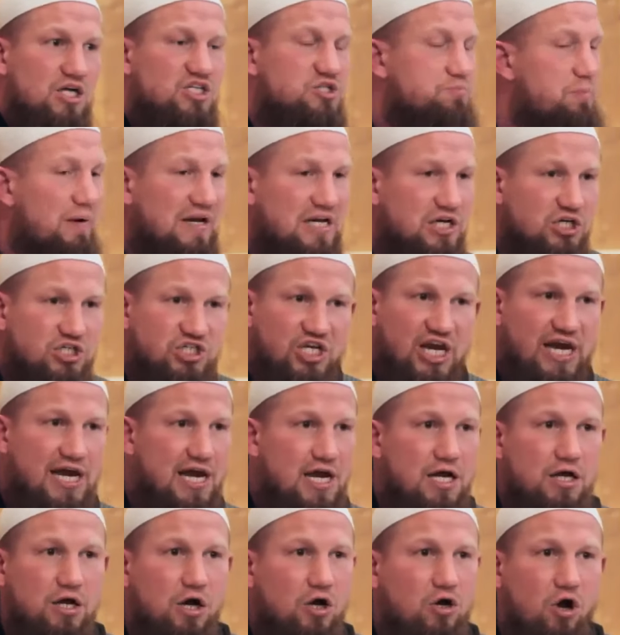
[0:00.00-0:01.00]
Ich bin nicht
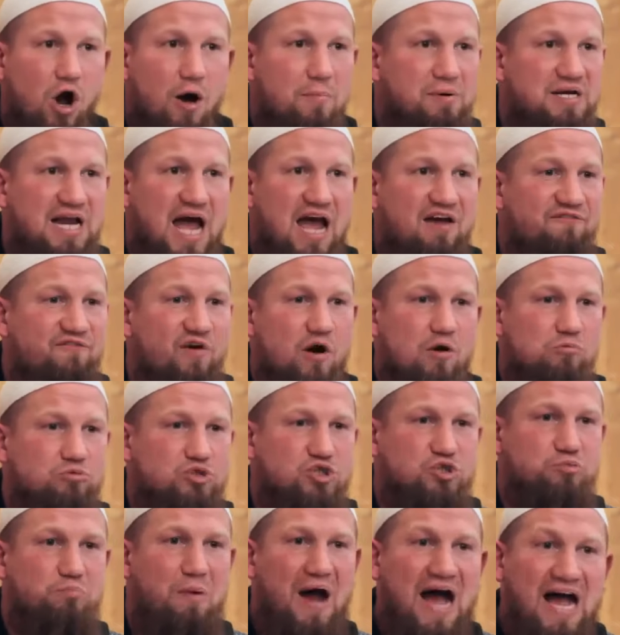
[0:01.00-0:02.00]
hingekommen, einfach
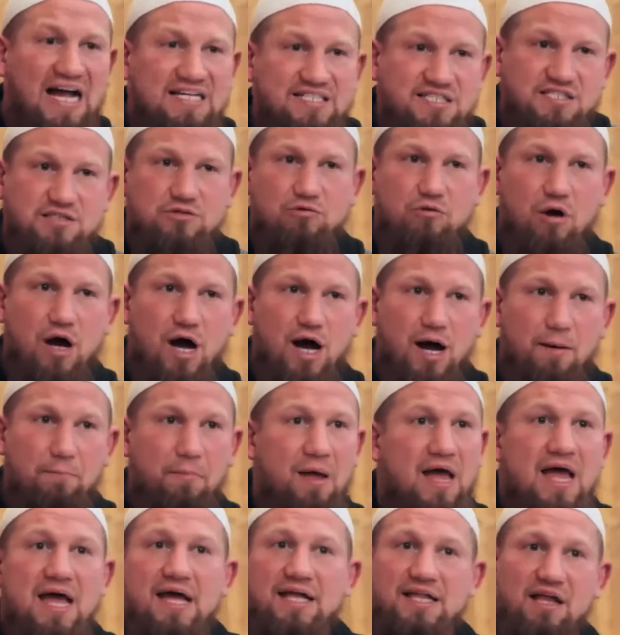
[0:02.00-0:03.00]
um Spaß zu
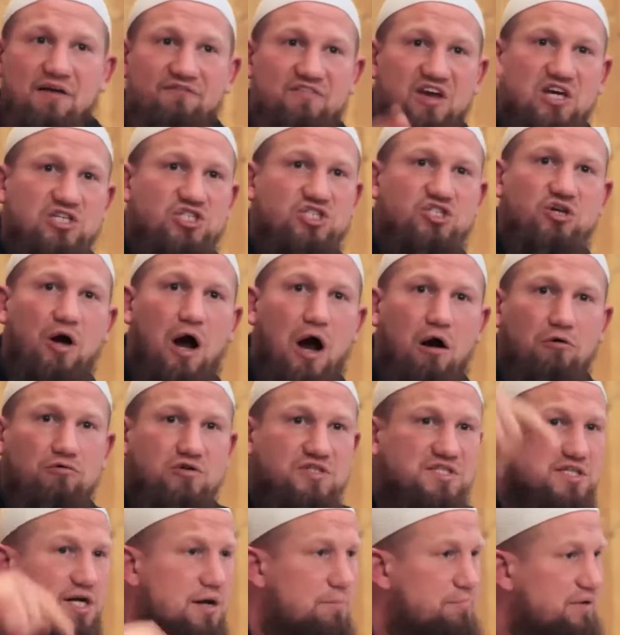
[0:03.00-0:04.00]
haben. Da wäre ich zu
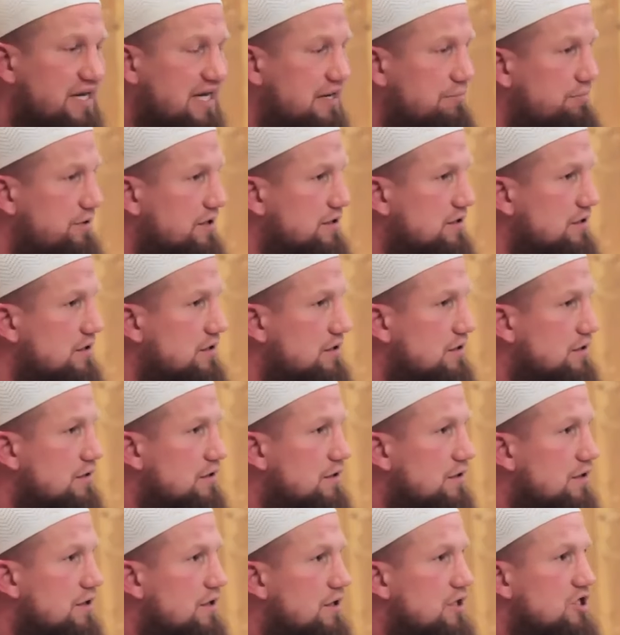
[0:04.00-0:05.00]
Hause geblieben.
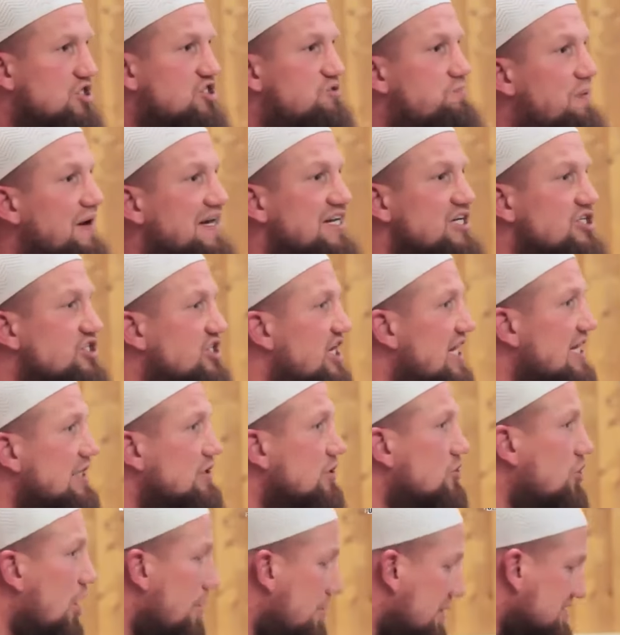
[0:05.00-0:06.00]
Ich bin nicht
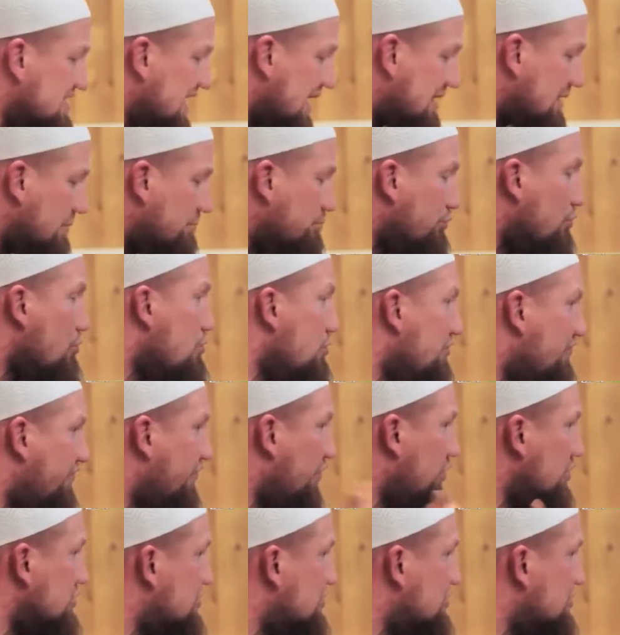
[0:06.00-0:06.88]
hingekommen, aus einem Buch